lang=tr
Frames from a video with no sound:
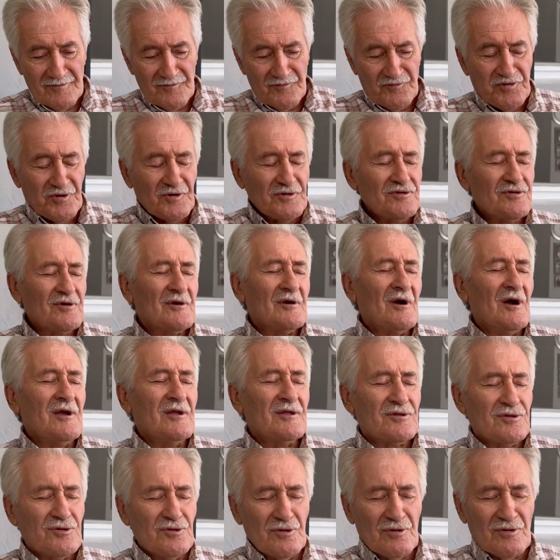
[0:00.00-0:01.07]
Fındık
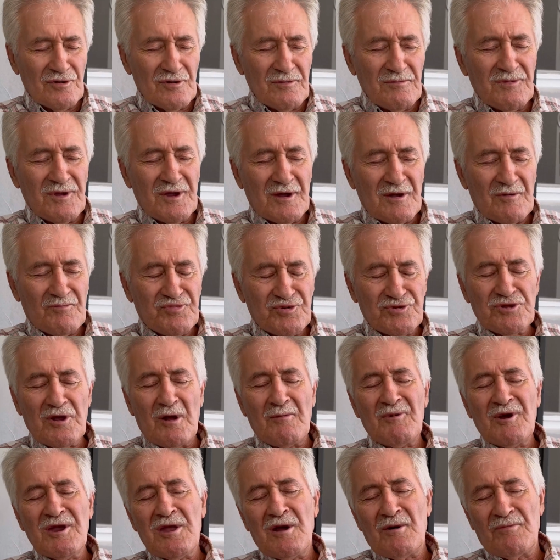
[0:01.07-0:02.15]
ayet diyorum ya bu
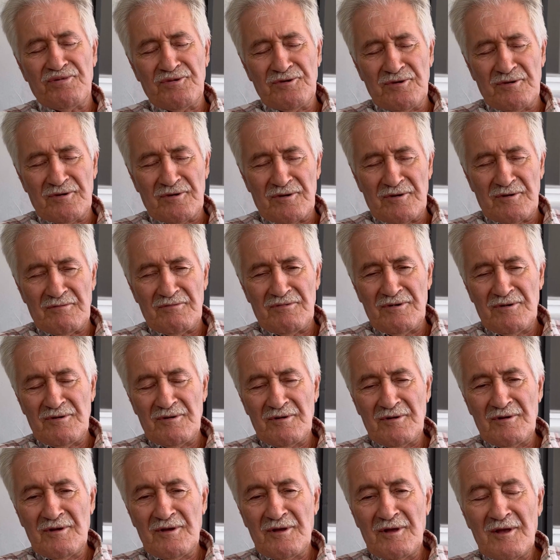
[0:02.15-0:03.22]
budama yapıyorum.
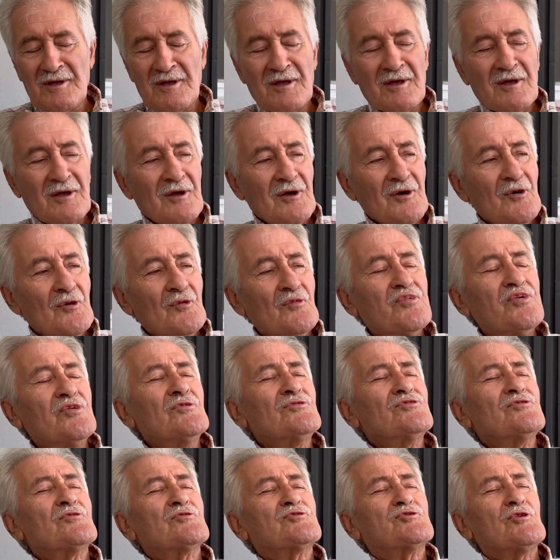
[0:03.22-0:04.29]
Evet.
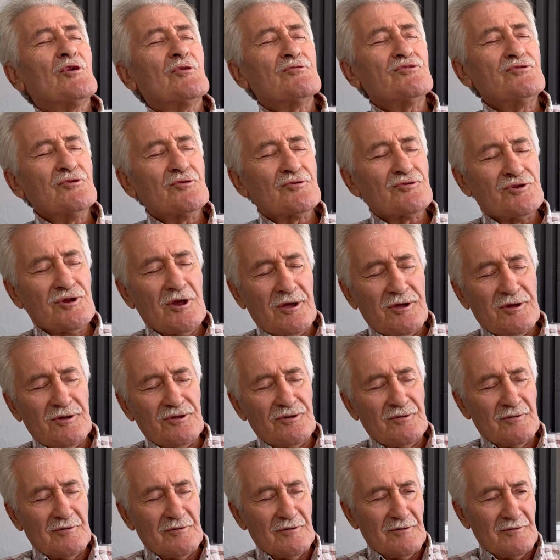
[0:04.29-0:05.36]
Fındık çok yüksek
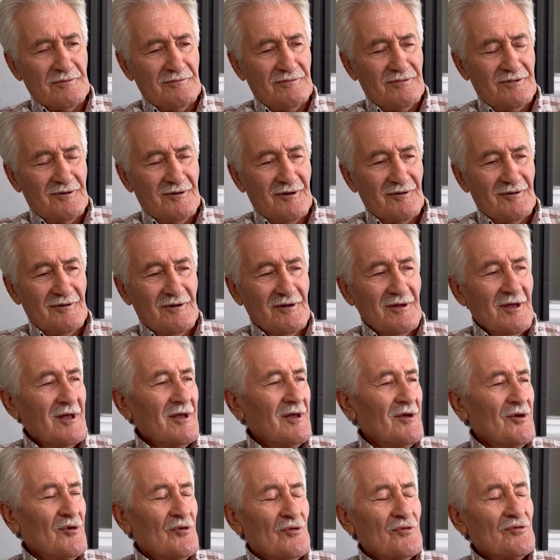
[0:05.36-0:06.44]
gidiyor oğlum.
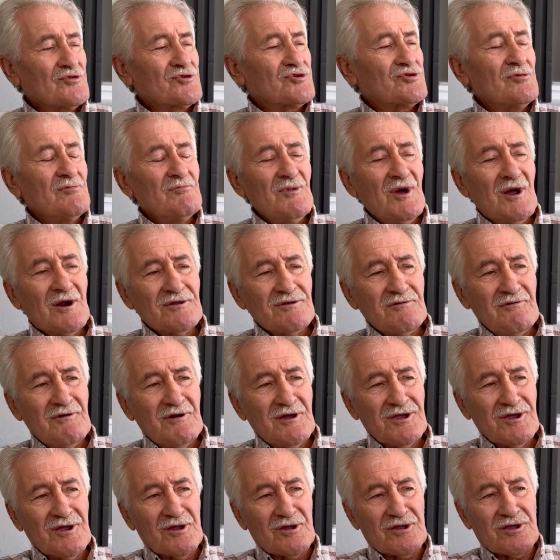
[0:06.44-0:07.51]
Uzun
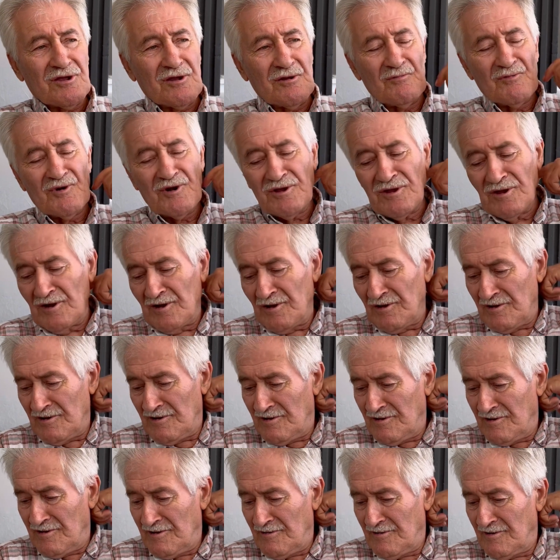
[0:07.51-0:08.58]
merdiven getirdim oraya.
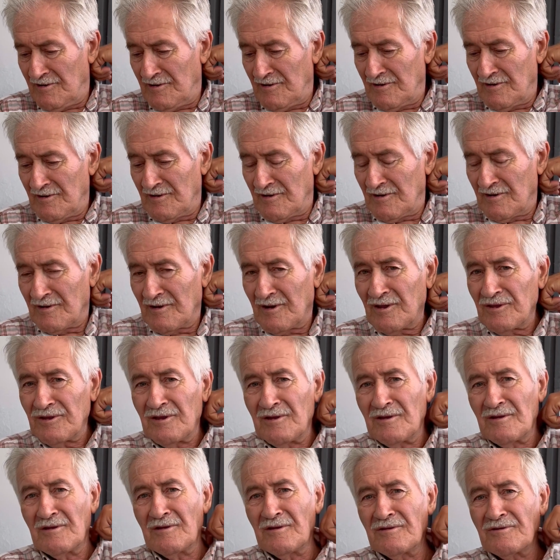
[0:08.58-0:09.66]
Hani
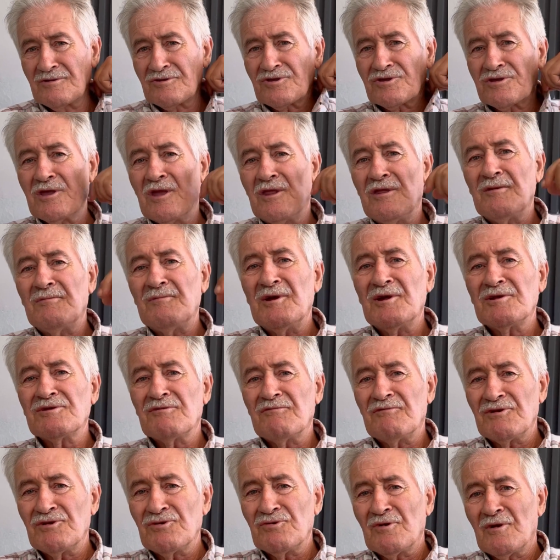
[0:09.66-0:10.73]
iskele
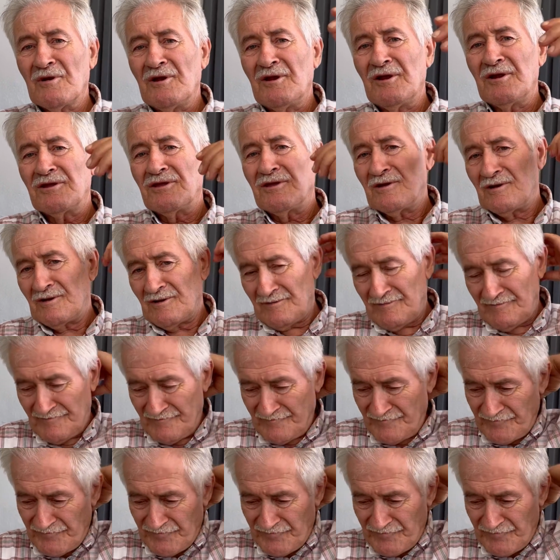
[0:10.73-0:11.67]
merdiven diyorlar ya. Evet.